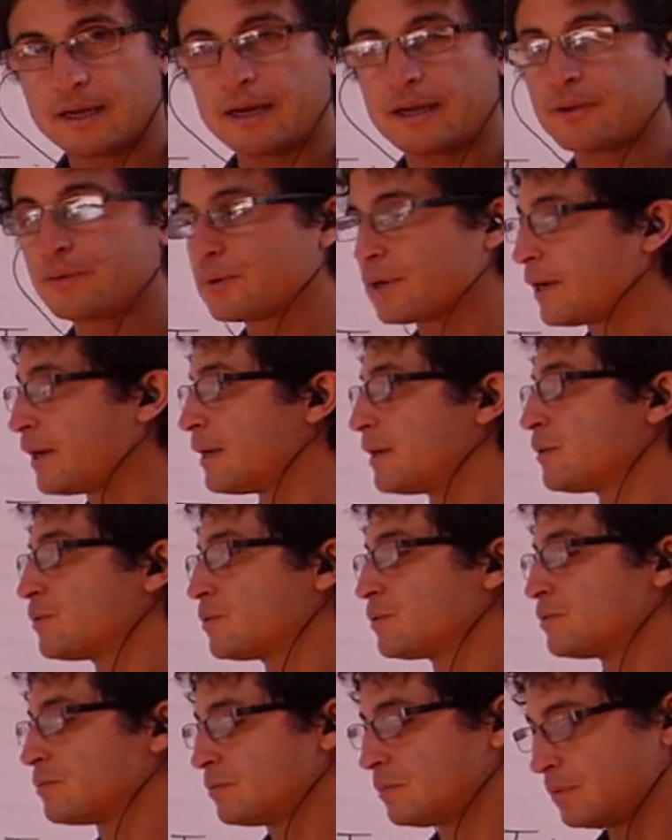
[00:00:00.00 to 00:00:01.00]
hay una,
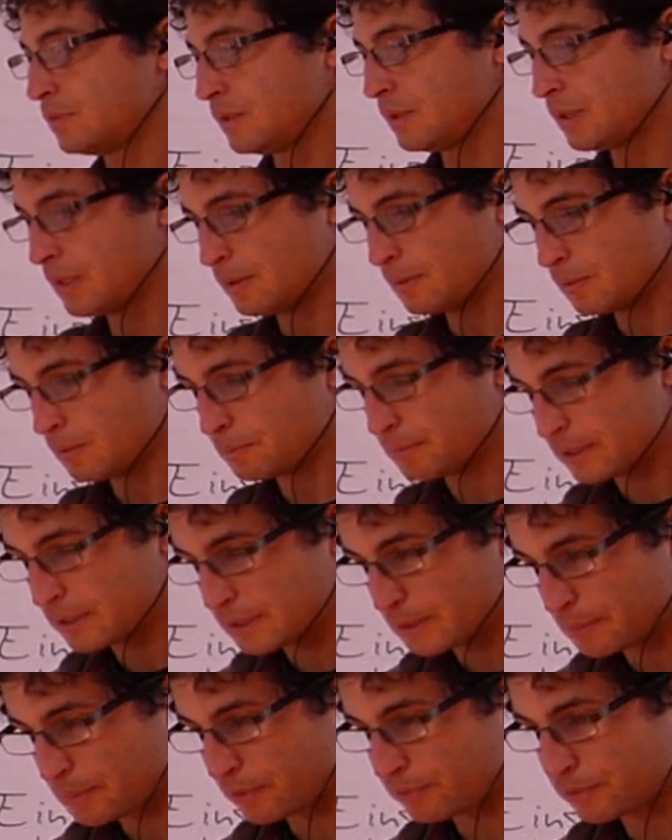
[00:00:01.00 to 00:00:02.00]
un,
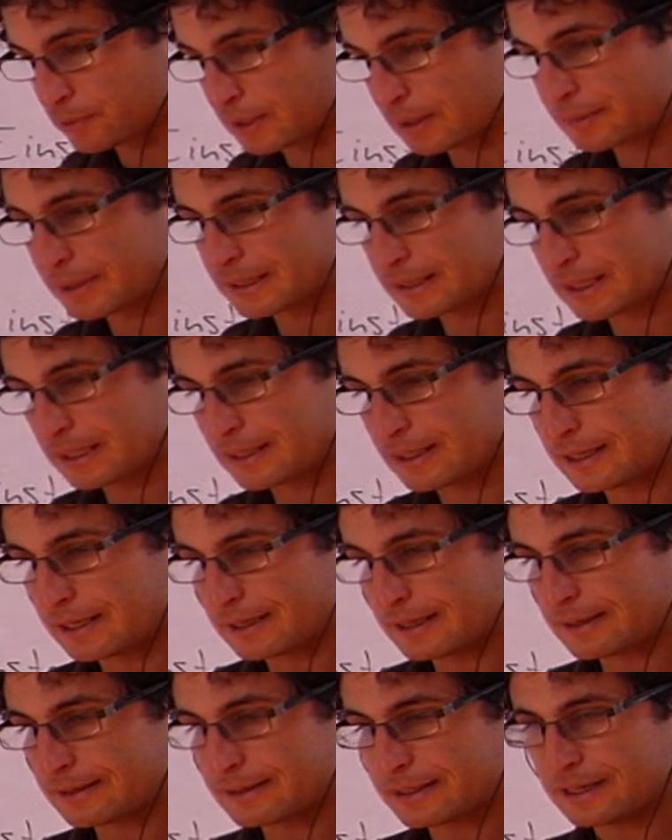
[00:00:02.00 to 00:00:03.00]
principio fundamental de
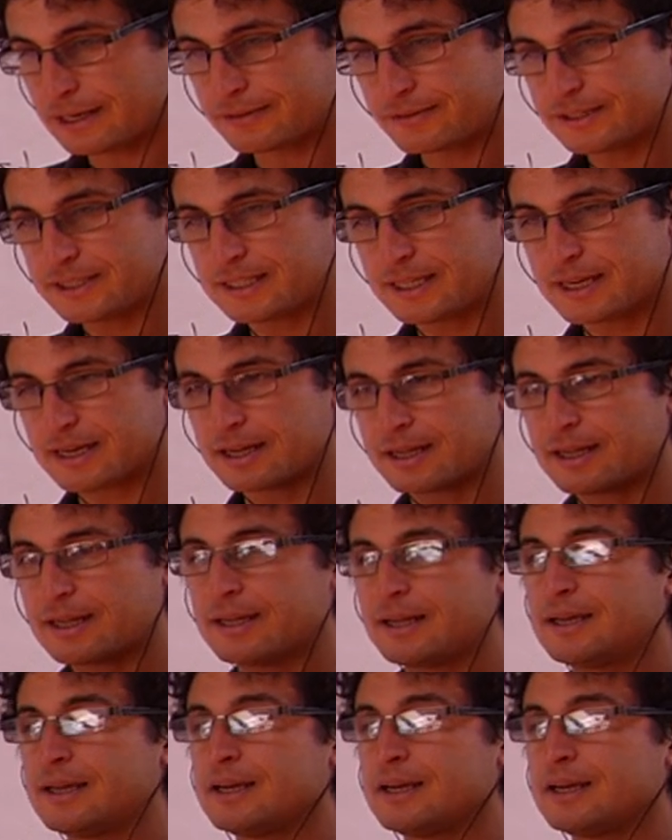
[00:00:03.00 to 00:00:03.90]
la, de la, física,